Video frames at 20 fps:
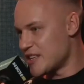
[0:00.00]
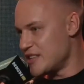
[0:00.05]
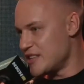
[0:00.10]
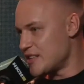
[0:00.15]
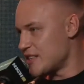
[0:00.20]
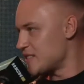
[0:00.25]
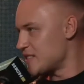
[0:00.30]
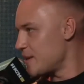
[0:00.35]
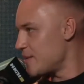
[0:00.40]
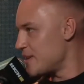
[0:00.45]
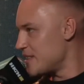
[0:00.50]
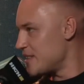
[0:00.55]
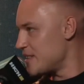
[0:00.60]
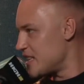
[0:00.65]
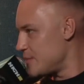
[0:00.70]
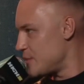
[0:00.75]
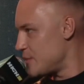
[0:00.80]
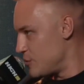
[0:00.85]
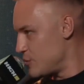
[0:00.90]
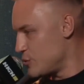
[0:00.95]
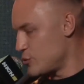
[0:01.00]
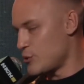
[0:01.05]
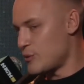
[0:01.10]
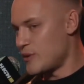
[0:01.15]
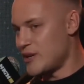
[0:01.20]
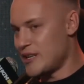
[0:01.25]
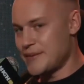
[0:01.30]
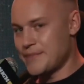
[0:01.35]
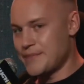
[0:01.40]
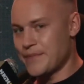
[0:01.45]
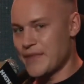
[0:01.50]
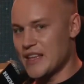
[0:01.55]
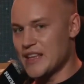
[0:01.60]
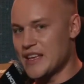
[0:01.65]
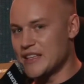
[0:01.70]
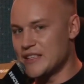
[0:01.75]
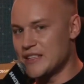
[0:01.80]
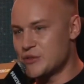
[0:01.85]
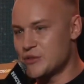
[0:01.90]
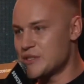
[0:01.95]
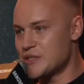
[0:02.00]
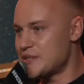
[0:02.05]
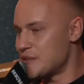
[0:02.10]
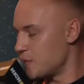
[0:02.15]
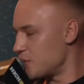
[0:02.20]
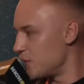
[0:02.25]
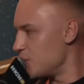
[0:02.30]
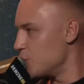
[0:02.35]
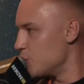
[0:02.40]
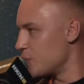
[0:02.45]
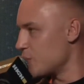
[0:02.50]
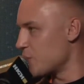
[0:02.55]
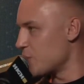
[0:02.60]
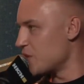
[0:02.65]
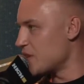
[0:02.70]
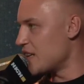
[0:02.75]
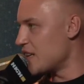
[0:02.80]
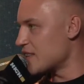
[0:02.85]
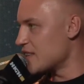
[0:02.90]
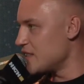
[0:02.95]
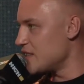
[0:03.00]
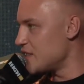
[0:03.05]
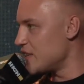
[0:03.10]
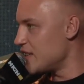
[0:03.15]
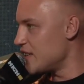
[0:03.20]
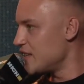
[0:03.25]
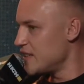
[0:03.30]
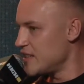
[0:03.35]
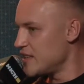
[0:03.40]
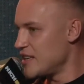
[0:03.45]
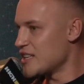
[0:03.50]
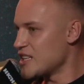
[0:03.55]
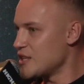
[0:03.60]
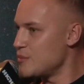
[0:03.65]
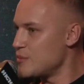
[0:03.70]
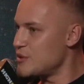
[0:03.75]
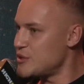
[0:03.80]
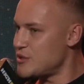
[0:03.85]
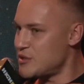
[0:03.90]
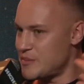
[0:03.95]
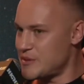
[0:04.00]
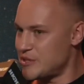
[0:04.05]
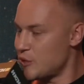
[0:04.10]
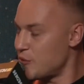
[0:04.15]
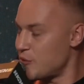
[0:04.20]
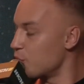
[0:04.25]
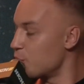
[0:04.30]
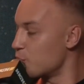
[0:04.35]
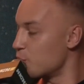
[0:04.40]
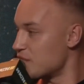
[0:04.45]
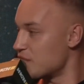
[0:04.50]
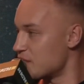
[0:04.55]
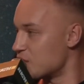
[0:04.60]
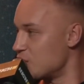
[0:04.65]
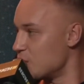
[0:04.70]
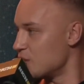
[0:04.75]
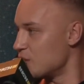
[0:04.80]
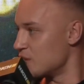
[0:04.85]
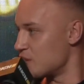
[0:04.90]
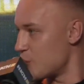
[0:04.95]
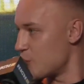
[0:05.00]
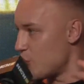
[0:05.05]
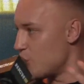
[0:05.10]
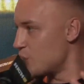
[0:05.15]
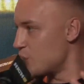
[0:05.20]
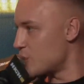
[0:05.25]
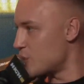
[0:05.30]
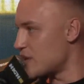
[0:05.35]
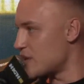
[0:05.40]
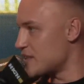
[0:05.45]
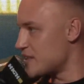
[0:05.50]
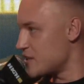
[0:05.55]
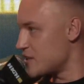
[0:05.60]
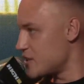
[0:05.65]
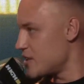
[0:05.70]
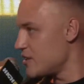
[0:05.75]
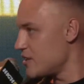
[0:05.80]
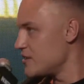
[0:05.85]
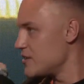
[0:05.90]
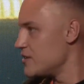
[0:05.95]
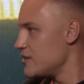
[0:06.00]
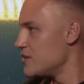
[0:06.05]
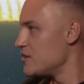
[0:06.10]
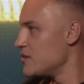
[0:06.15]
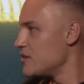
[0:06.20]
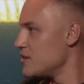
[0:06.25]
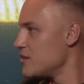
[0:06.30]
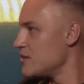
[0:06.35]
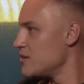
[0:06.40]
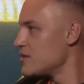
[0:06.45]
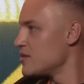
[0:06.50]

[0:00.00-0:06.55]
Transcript: kiedy ta cała drama wybuchła i kiedy wszyscy o tym mówią w internecie, gdybyś cofnął czas, to zrobiłbyś to raz jeszcze? Zrobiłbym to